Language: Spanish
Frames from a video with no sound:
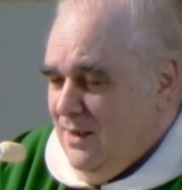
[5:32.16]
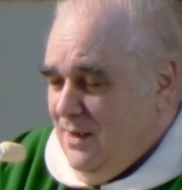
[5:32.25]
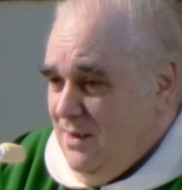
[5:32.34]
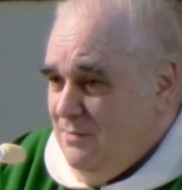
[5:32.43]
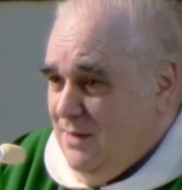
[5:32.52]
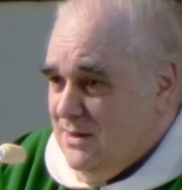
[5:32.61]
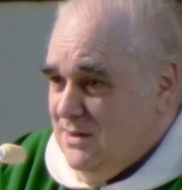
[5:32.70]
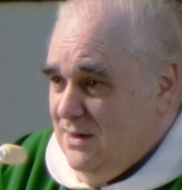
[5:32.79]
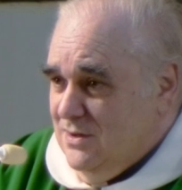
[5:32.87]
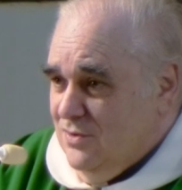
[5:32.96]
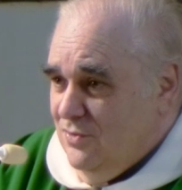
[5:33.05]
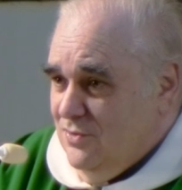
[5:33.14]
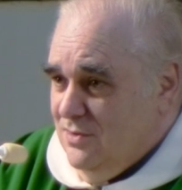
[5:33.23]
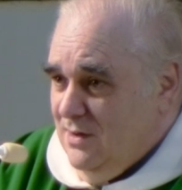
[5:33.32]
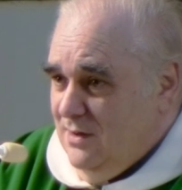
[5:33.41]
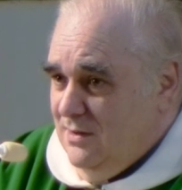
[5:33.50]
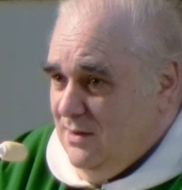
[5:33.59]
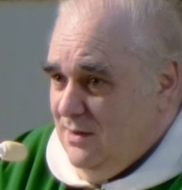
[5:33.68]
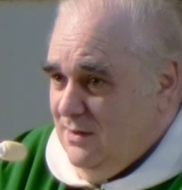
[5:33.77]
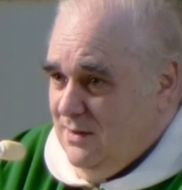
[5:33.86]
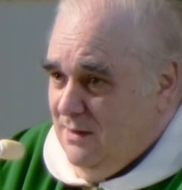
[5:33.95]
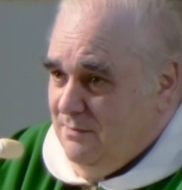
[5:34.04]
y más eres consciente
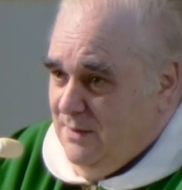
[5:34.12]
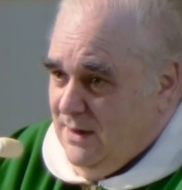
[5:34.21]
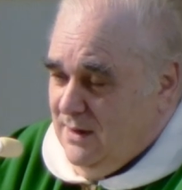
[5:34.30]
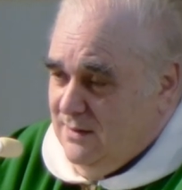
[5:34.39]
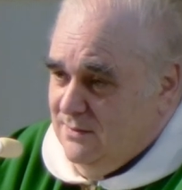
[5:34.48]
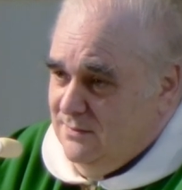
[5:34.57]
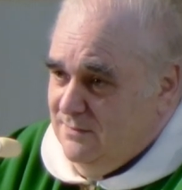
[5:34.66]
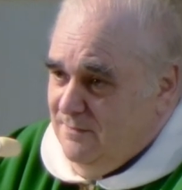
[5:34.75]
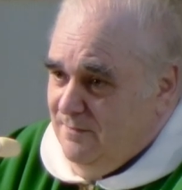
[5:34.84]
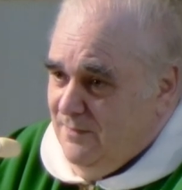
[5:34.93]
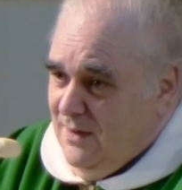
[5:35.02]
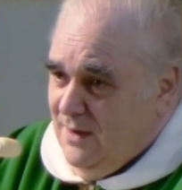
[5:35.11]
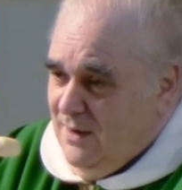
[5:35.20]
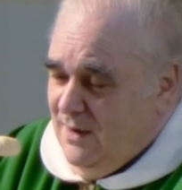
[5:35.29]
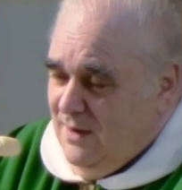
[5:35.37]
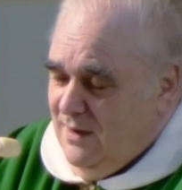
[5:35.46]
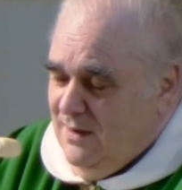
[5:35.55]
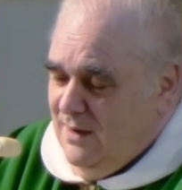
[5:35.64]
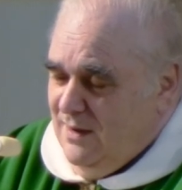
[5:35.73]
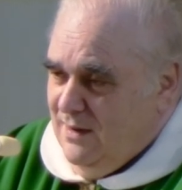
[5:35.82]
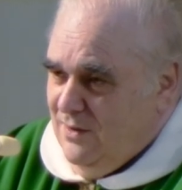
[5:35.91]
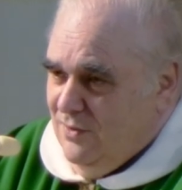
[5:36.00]
del pecado
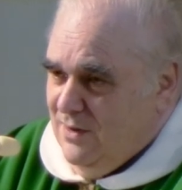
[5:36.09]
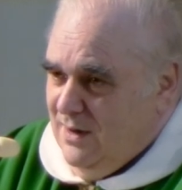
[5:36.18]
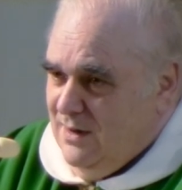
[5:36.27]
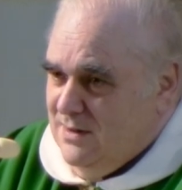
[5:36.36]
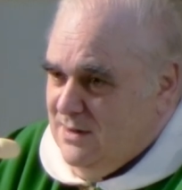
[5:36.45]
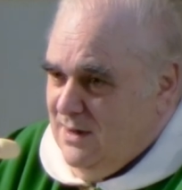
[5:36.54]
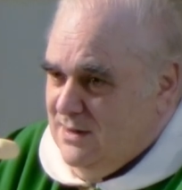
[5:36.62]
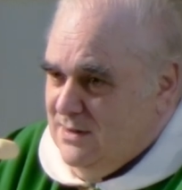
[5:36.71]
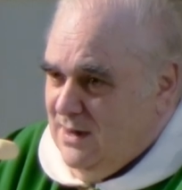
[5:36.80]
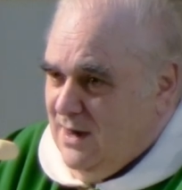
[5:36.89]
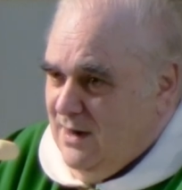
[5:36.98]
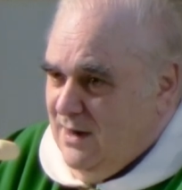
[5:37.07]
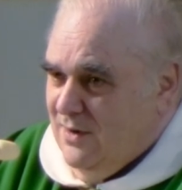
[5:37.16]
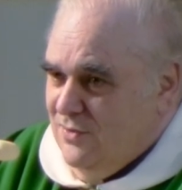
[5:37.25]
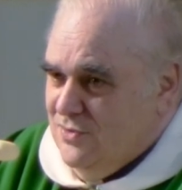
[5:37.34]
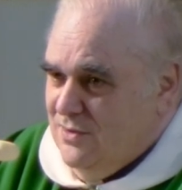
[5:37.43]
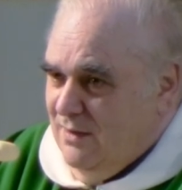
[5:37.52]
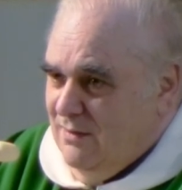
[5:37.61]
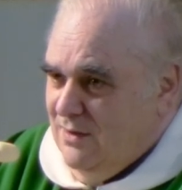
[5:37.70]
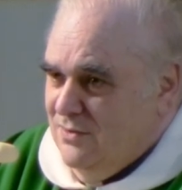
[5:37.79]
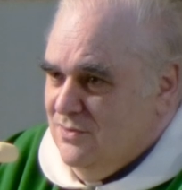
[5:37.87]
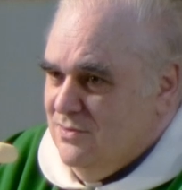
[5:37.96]
y de lo que es el estar lejos de
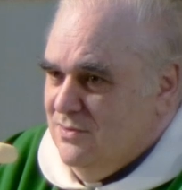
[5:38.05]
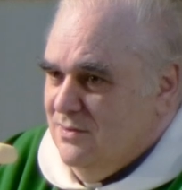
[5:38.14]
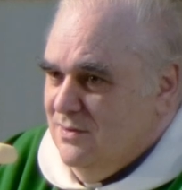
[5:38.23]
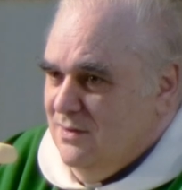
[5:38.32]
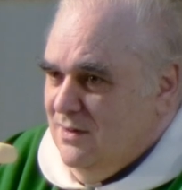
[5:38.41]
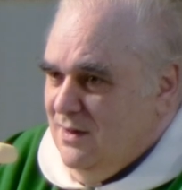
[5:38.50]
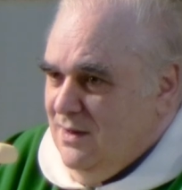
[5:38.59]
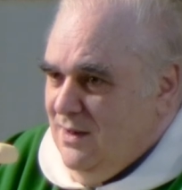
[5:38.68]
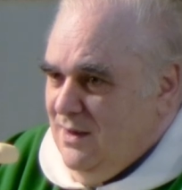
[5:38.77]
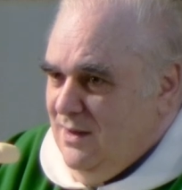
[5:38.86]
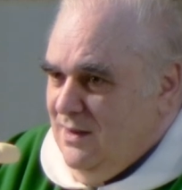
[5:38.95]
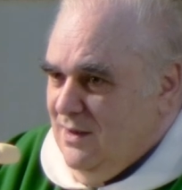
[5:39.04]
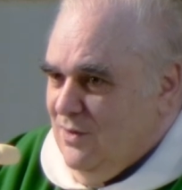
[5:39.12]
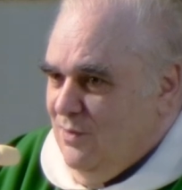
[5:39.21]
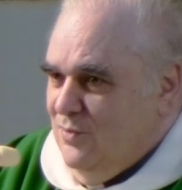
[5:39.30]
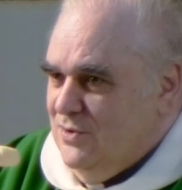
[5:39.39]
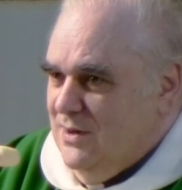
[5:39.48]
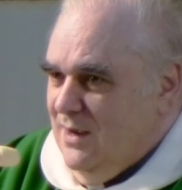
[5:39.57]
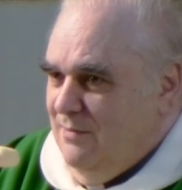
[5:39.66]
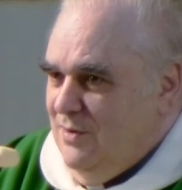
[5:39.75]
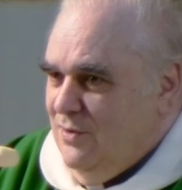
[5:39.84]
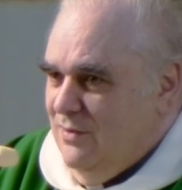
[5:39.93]
Dios y de cómo ese
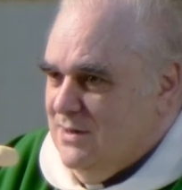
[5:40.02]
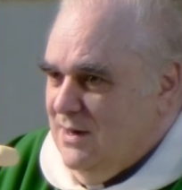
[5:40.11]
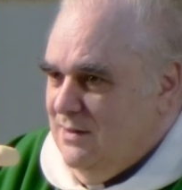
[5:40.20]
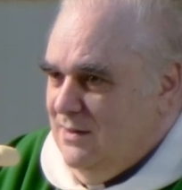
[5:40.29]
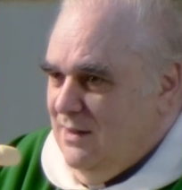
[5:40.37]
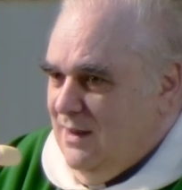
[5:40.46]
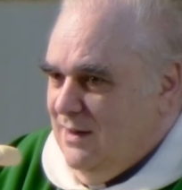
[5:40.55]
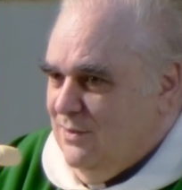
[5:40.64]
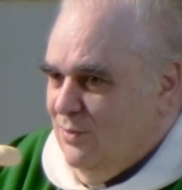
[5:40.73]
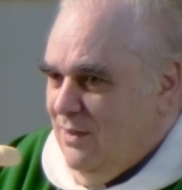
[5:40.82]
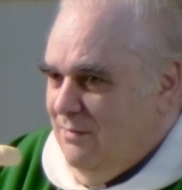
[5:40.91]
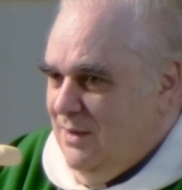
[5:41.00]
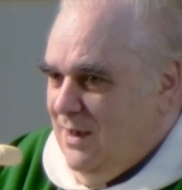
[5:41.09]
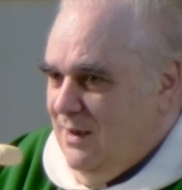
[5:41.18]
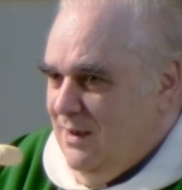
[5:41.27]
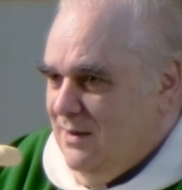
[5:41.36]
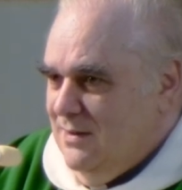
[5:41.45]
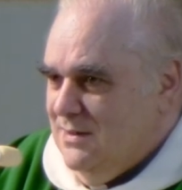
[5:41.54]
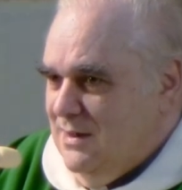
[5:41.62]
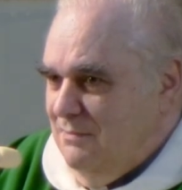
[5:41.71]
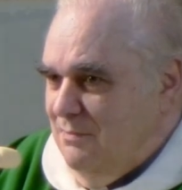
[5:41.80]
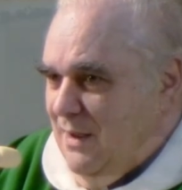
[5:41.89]
camino de santidad todavía
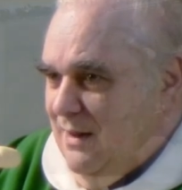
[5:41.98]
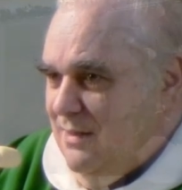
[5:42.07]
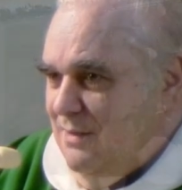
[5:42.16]
se parece